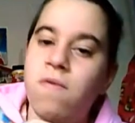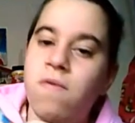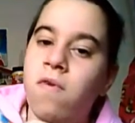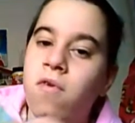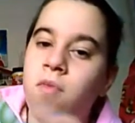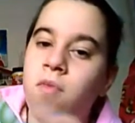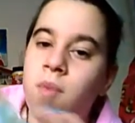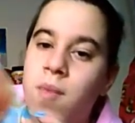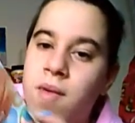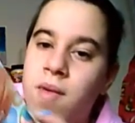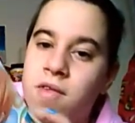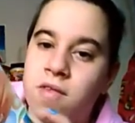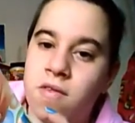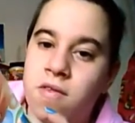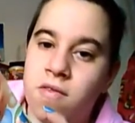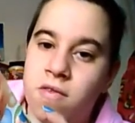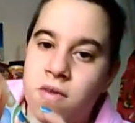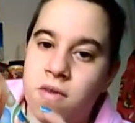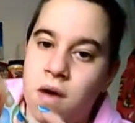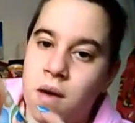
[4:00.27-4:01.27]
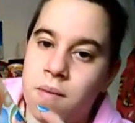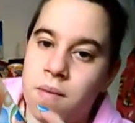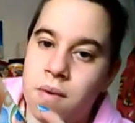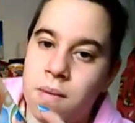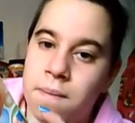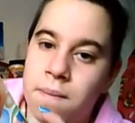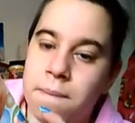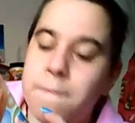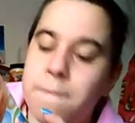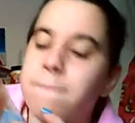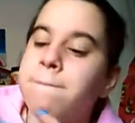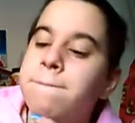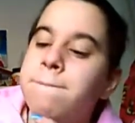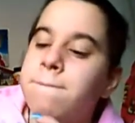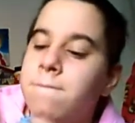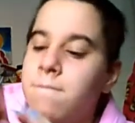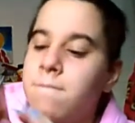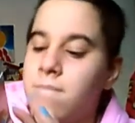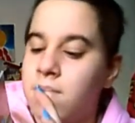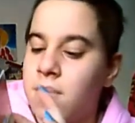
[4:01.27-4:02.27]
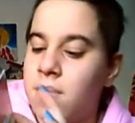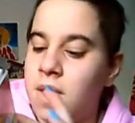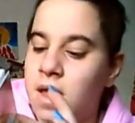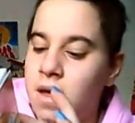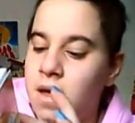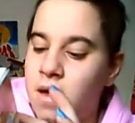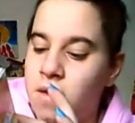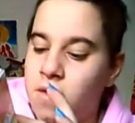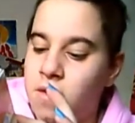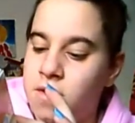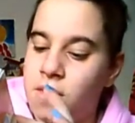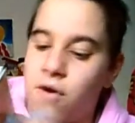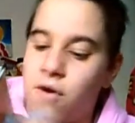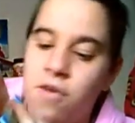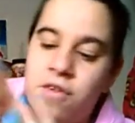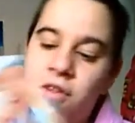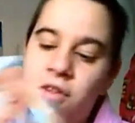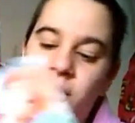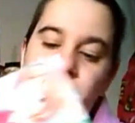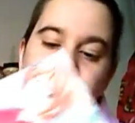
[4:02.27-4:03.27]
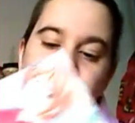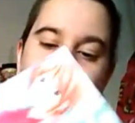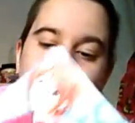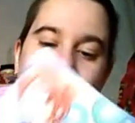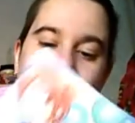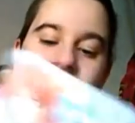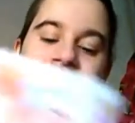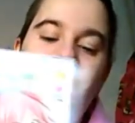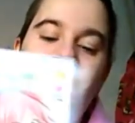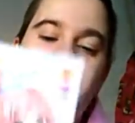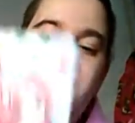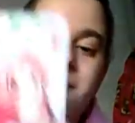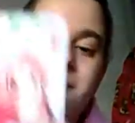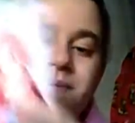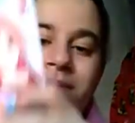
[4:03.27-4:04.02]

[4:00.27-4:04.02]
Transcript: volumi messi insieme e questa cosa non mi piace